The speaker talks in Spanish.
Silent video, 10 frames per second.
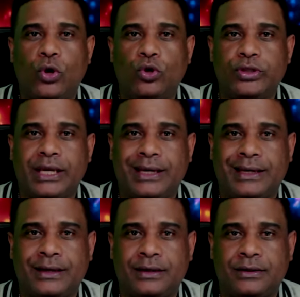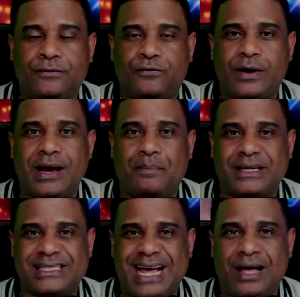donde fue
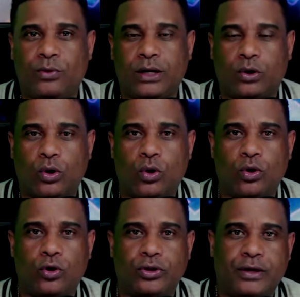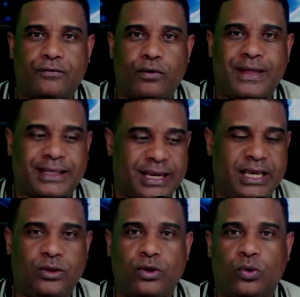apresado el CRO, donde fue
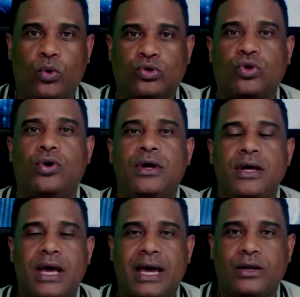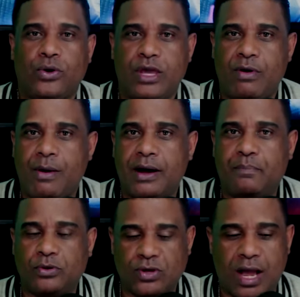detenido incluso, ahí lo llevaban
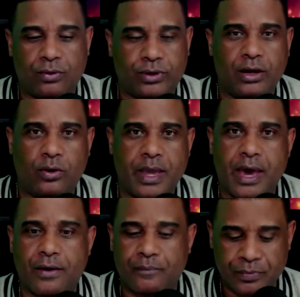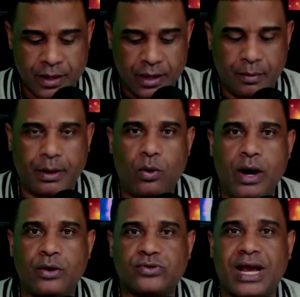esposado, ustedes lo vieron. Pero
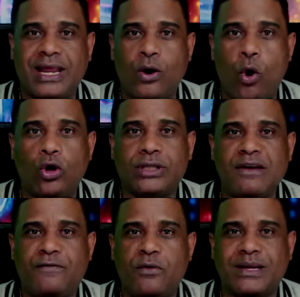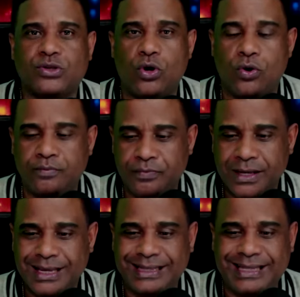bueno, sale otra información
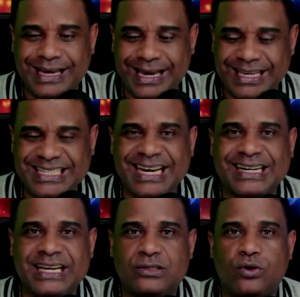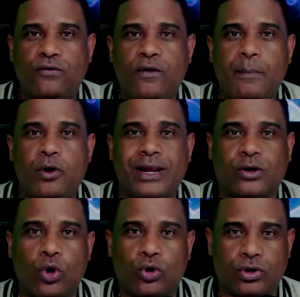de que ese arresto fue por
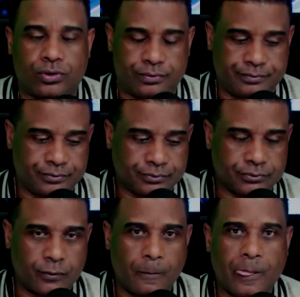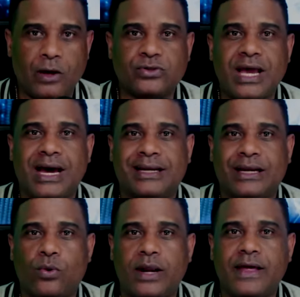error. O sea,
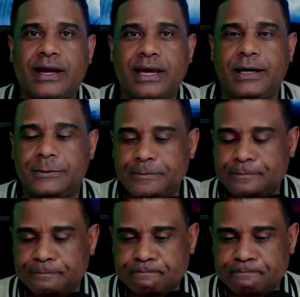recuerdan que